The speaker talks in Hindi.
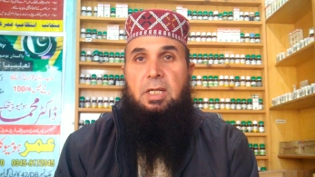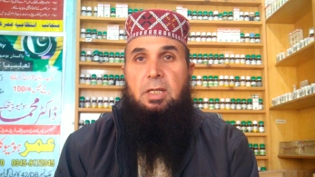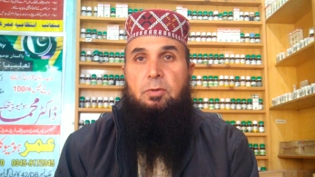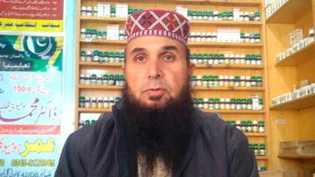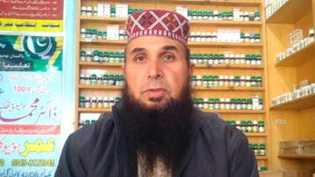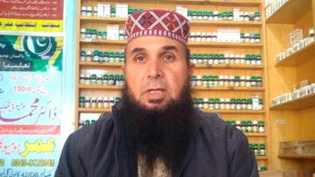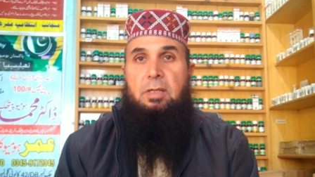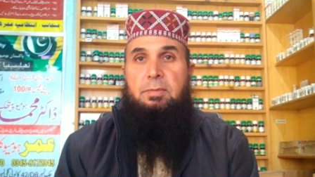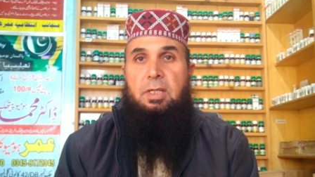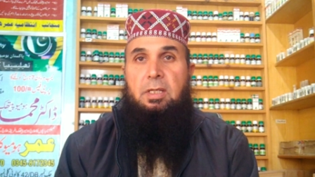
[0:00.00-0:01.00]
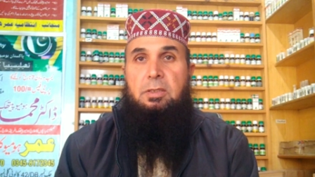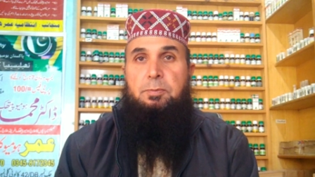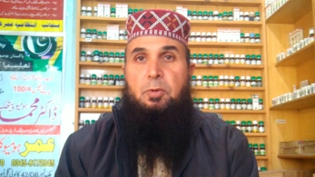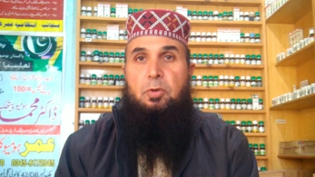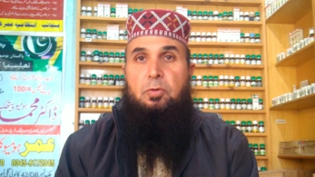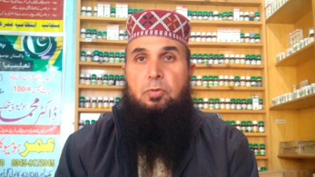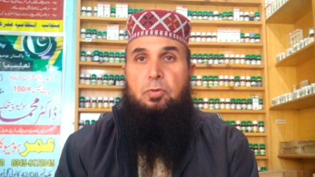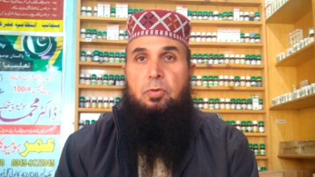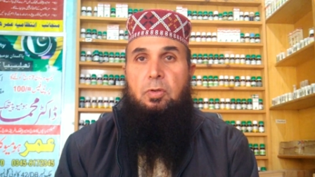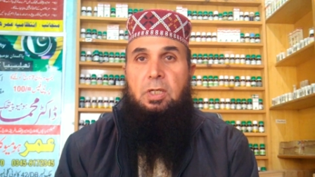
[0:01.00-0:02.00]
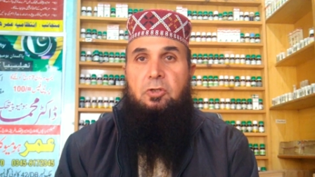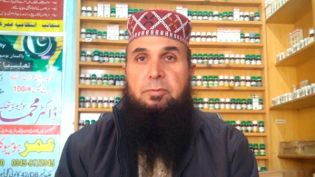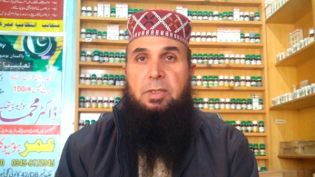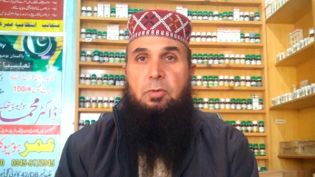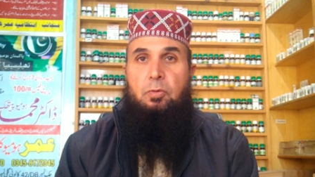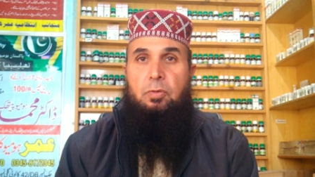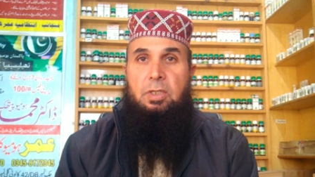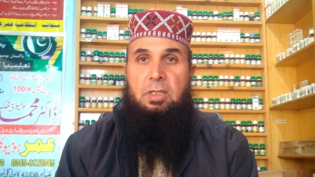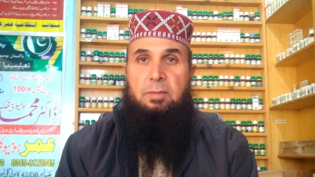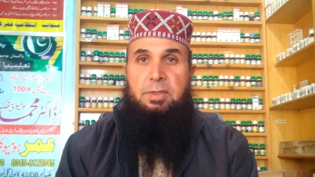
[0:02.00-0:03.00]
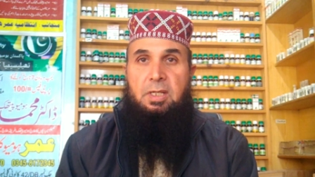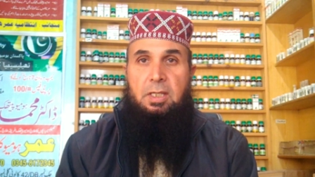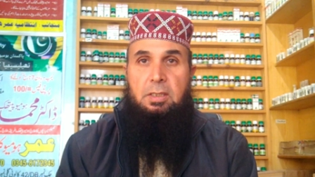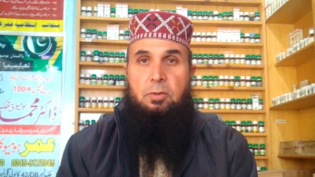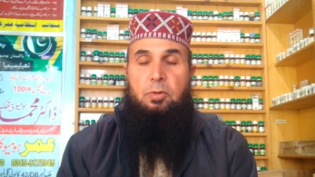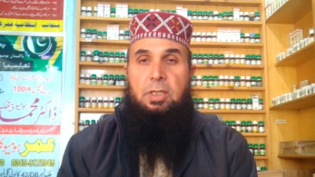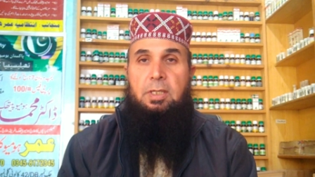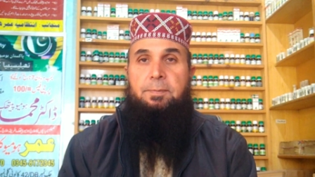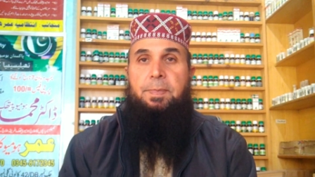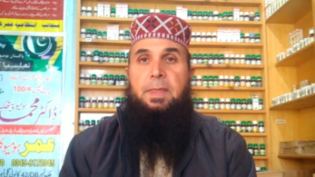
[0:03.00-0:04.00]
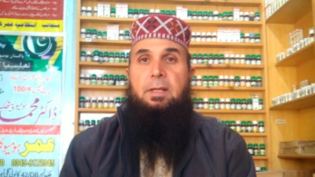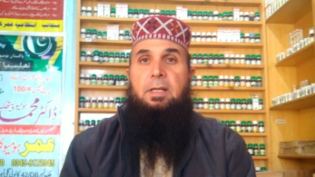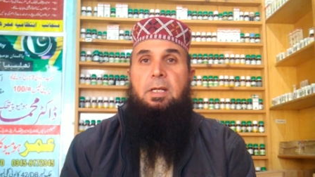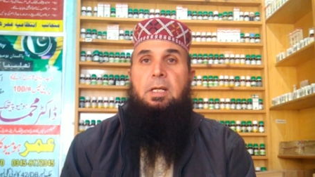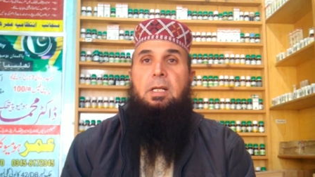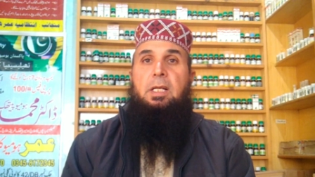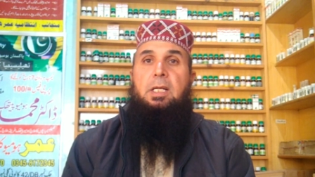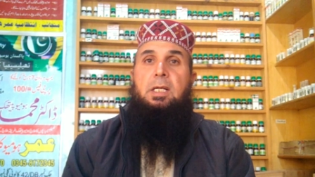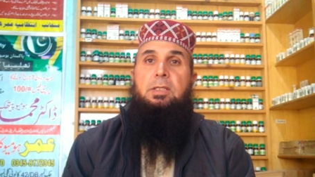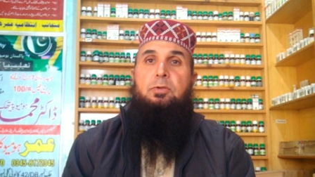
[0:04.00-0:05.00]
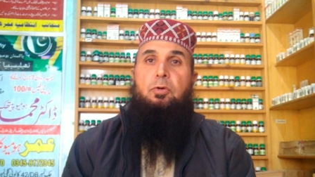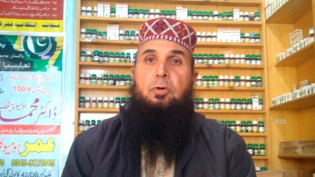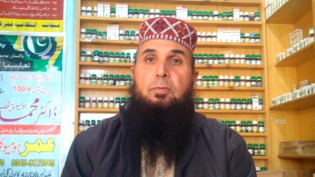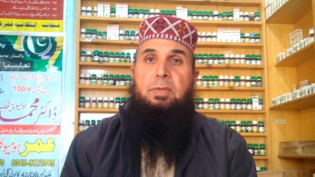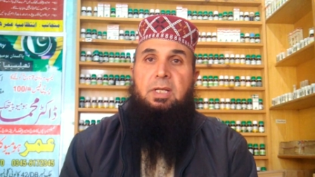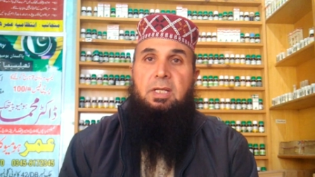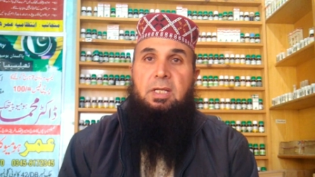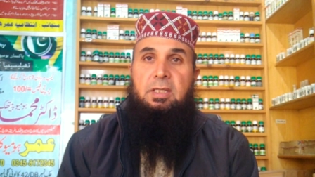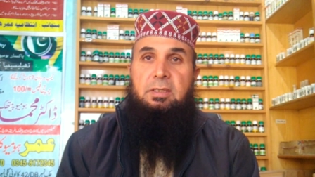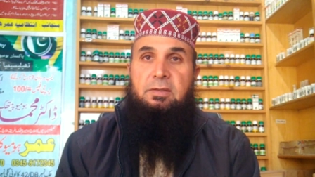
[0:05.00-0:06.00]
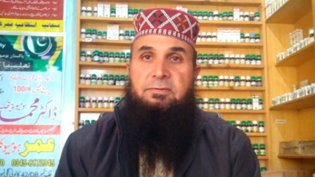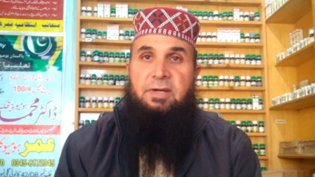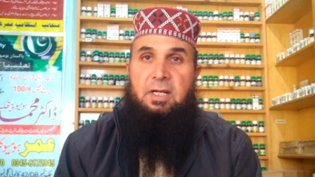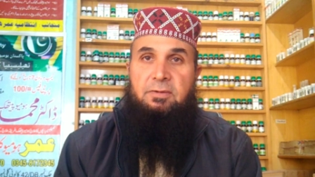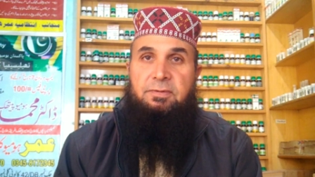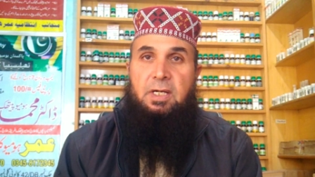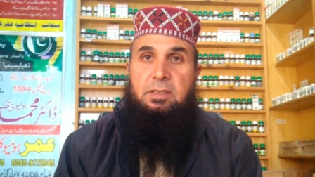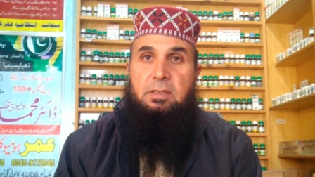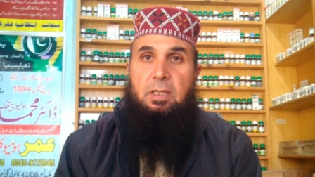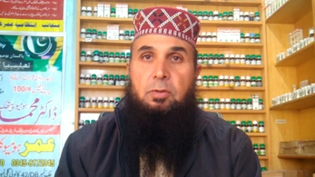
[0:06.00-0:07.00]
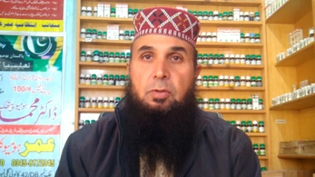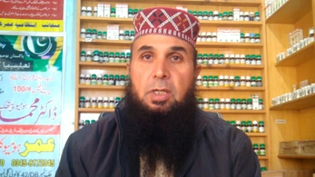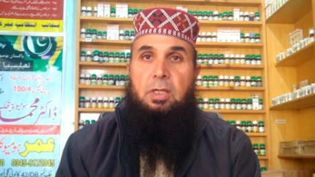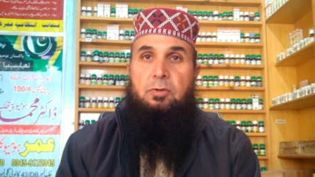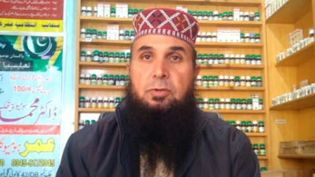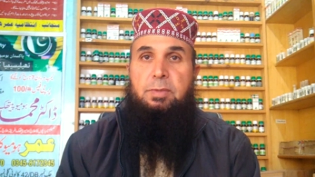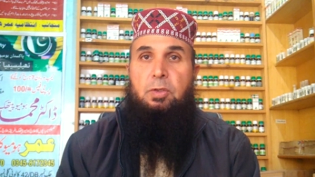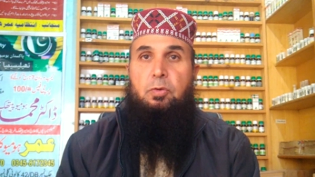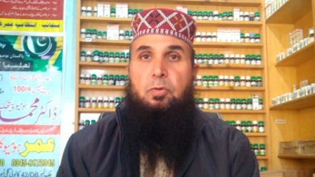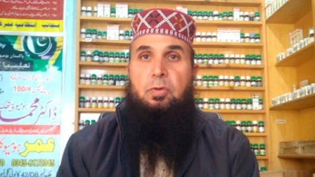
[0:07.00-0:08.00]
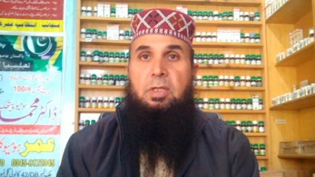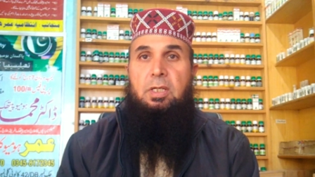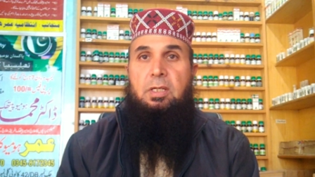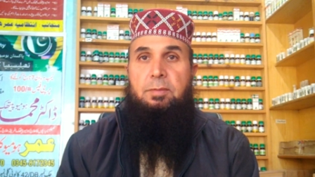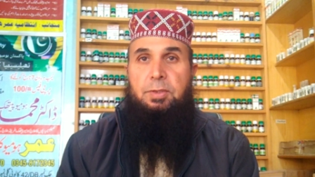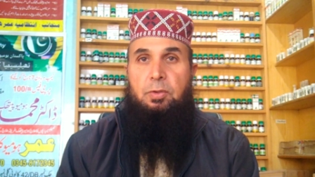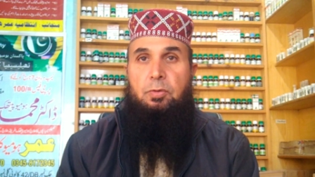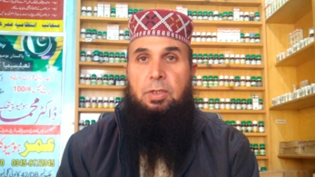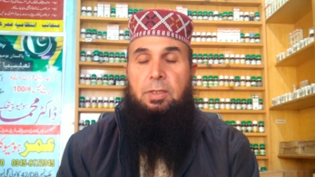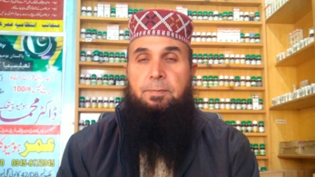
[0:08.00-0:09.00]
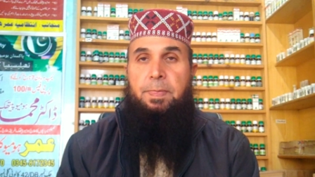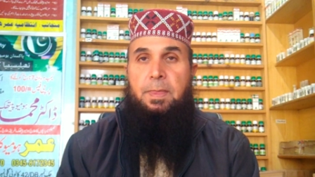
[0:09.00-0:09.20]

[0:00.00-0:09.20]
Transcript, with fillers: है उसका मरीज पुर खून होगा उसमें खून की कमी नहीं होगी लेकिन जो मरीज फेरमफास का होगा उसमें खून की कमी होगी